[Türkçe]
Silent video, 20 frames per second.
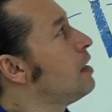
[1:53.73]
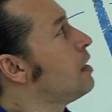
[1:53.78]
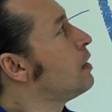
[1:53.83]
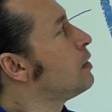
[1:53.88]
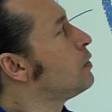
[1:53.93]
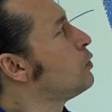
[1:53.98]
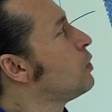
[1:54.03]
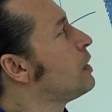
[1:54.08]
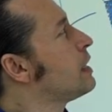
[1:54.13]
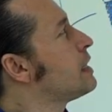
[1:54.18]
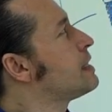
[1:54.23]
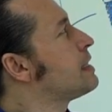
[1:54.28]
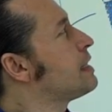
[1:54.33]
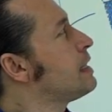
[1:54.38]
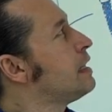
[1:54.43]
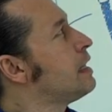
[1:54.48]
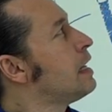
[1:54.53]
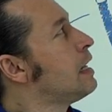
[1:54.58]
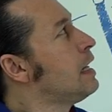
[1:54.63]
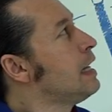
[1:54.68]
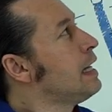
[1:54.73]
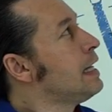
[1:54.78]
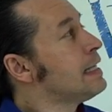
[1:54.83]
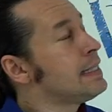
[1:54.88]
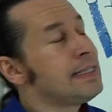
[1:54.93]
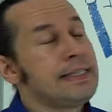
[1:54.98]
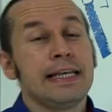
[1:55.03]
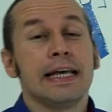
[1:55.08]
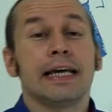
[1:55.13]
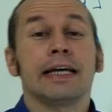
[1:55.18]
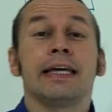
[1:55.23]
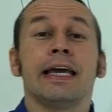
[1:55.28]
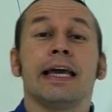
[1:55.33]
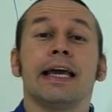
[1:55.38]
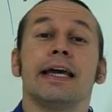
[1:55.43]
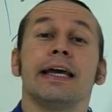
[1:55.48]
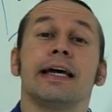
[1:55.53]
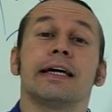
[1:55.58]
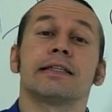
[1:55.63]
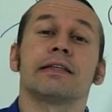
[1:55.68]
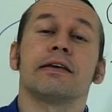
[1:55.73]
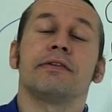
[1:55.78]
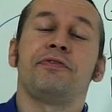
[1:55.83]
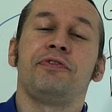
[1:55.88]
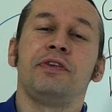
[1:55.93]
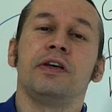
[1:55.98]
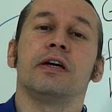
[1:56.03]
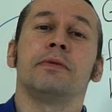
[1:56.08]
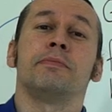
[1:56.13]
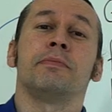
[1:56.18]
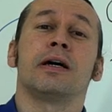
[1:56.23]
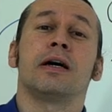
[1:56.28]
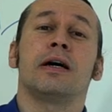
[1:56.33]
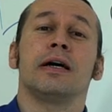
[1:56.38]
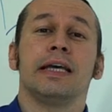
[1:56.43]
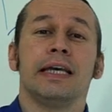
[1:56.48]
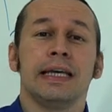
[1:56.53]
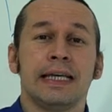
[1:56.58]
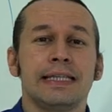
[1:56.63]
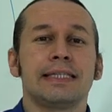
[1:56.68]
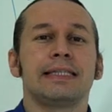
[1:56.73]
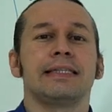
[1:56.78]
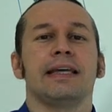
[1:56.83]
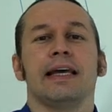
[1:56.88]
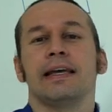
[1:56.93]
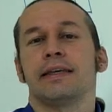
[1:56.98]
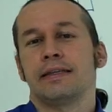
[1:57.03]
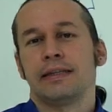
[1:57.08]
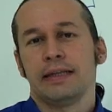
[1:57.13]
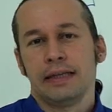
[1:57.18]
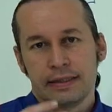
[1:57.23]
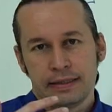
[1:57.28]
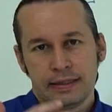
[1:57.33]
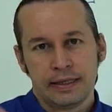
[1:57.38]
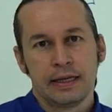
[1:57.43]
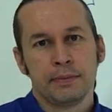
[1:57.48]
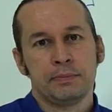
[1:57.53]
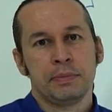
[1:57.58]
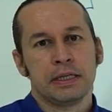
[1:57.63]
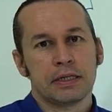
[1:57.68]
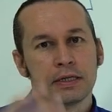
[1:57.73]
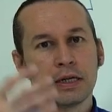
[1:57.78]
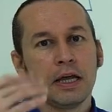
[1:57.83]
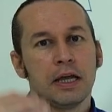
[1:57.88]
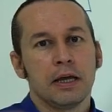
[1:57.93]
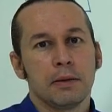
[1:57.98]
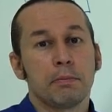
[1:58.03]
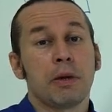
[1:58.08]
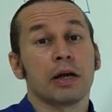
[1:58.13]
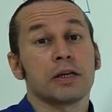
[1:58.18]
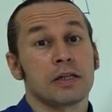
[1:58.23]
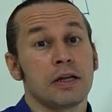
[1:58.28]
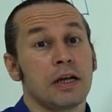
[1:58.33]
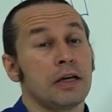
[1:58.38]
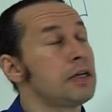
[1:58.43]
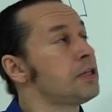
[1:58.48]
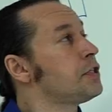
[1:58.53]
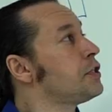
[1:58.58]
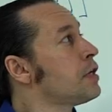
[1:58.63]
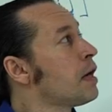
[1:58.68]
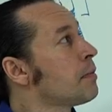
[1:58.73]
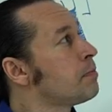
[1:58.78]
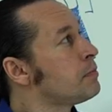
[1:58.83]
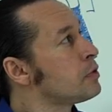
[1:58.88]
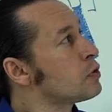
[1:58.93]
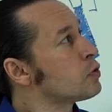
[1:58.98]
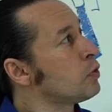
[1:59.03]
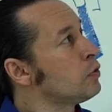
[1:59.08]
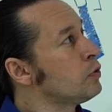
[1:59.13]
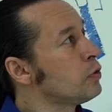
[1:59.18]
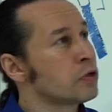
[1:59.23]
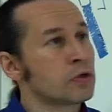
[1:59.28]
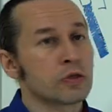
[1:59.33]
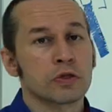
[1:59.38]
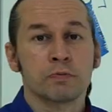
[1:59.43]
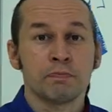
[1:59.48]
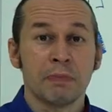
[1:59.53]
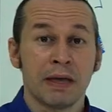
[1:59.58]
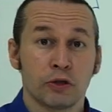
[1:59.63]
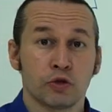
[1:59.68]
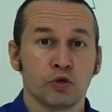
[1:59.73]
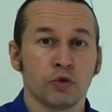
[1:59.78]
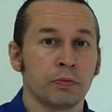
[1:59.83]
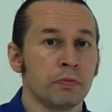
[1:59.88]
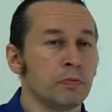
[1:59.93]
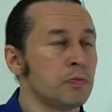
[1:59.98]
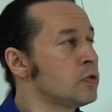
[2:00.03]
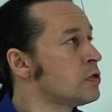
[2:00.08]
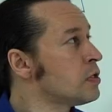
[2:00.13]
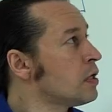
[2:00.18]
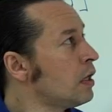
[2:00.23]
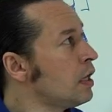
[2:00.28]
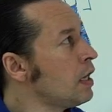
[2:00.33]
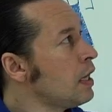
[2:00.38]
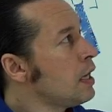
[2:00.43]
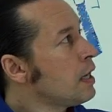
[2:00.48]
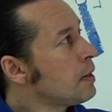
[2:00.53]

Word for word: E, dolayısıyla ZGET firma X Teknik diye bir başlangıç yapmış oluyoruz mektubumuza.